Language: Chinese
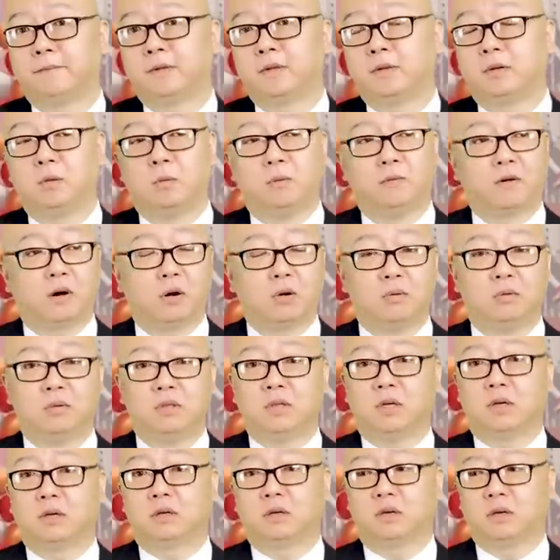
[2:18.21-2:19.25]
就跟我们玩红
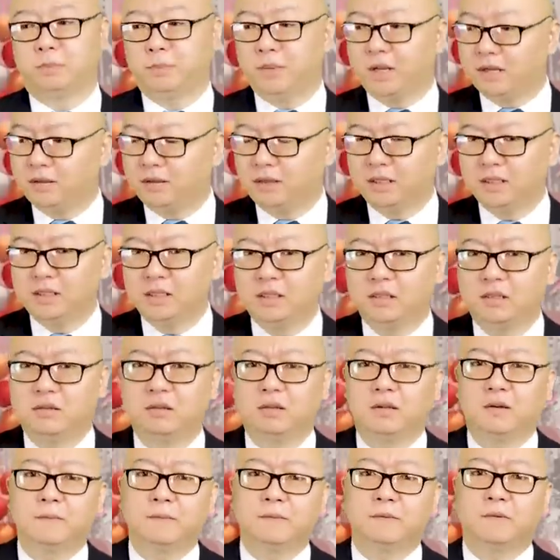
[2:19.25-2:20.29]
警似的，遍地基地
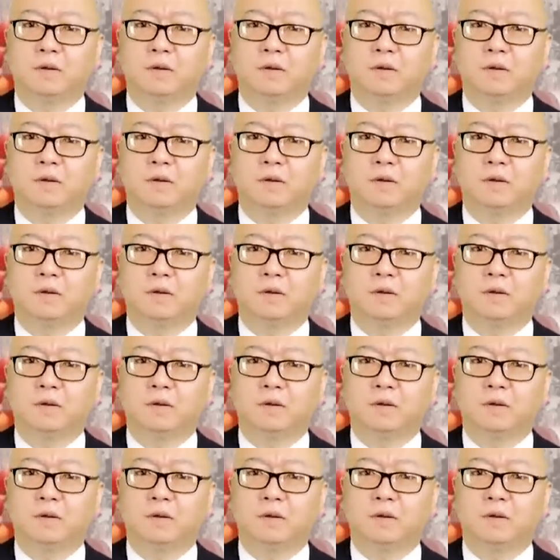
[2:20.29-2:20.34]
车。